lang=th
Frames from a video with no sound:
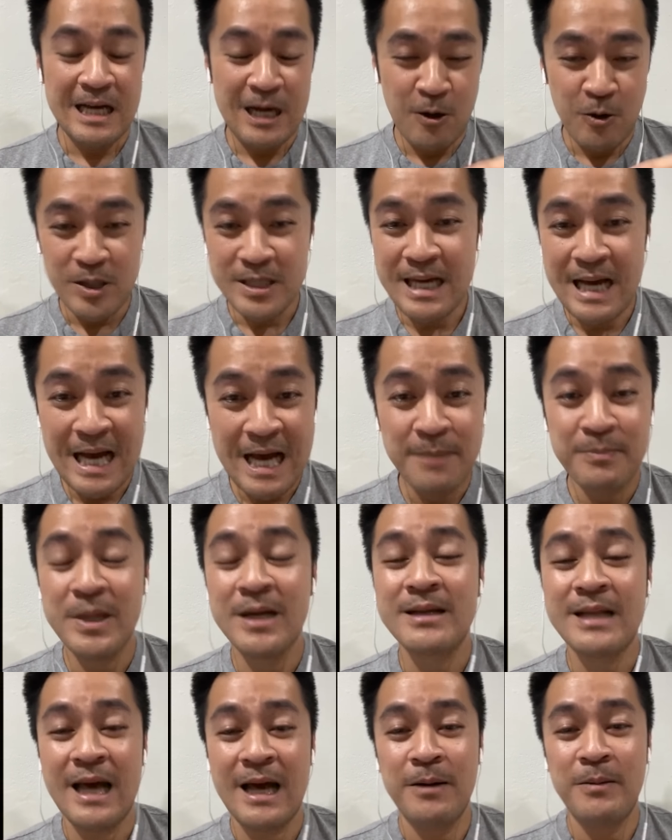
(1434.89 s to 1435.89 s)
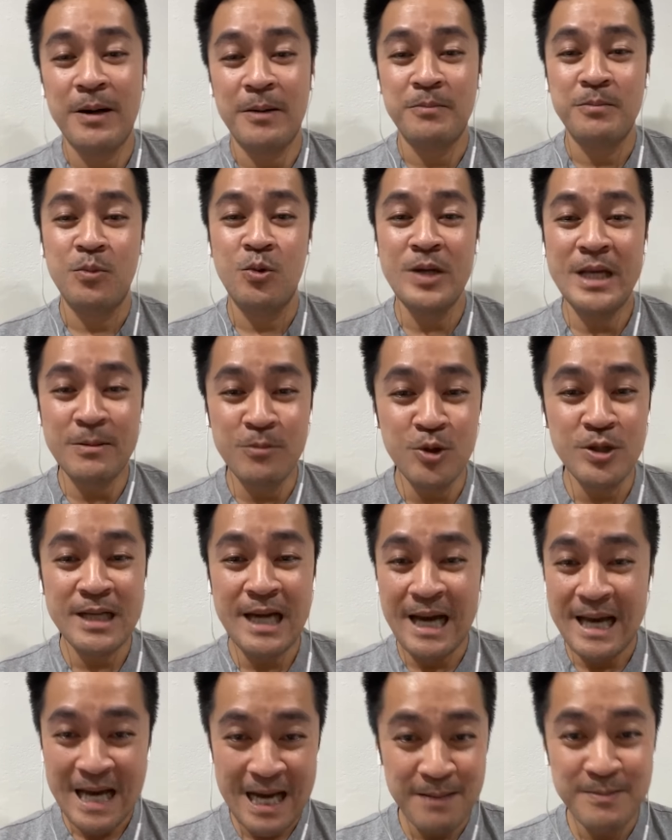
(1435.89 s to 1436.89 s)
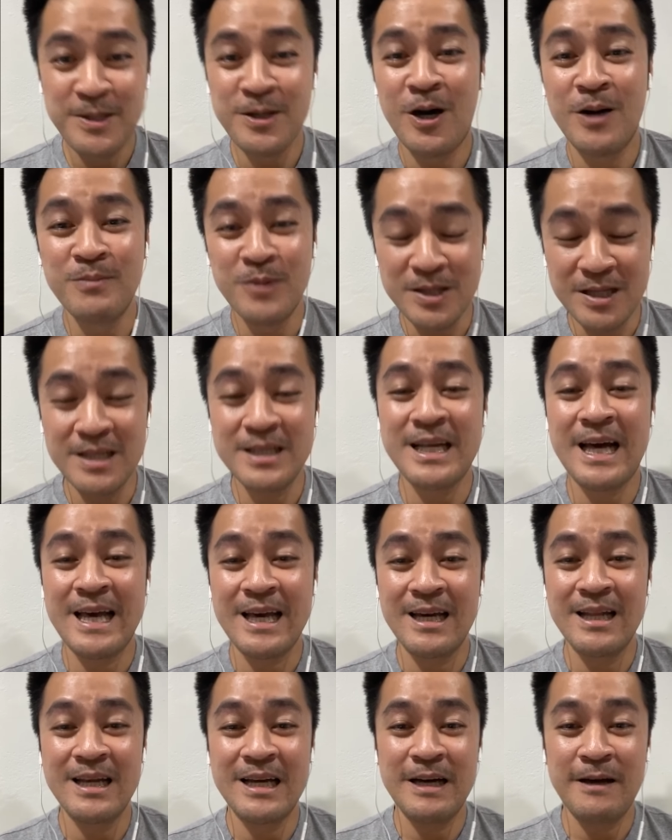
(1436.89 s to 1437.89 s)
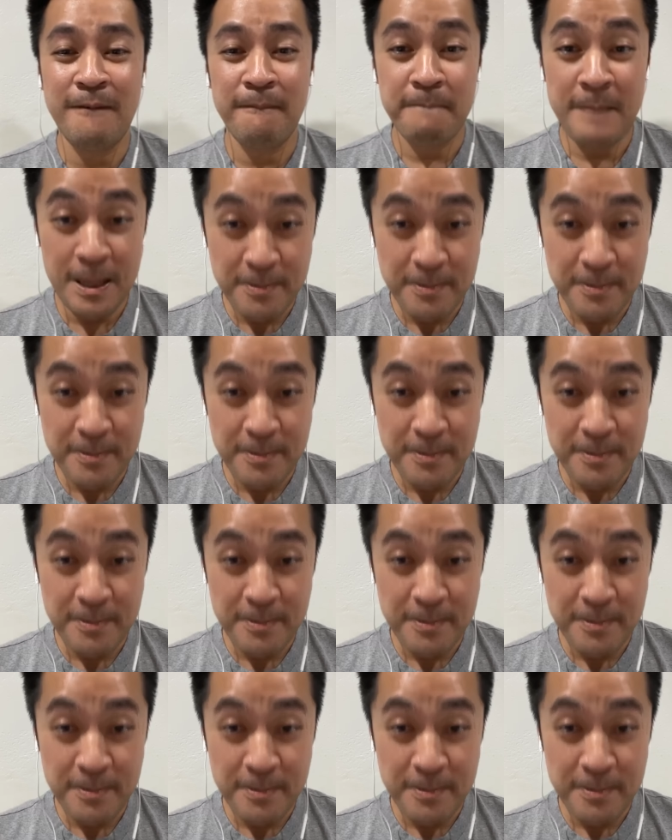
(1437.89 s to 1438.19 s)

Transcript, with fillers: เขาก็จะห้ามตั้งแต่แบบผู้หญิงผู้ชายห้ามซ้อนมอเตอร์ไซค์กันเลย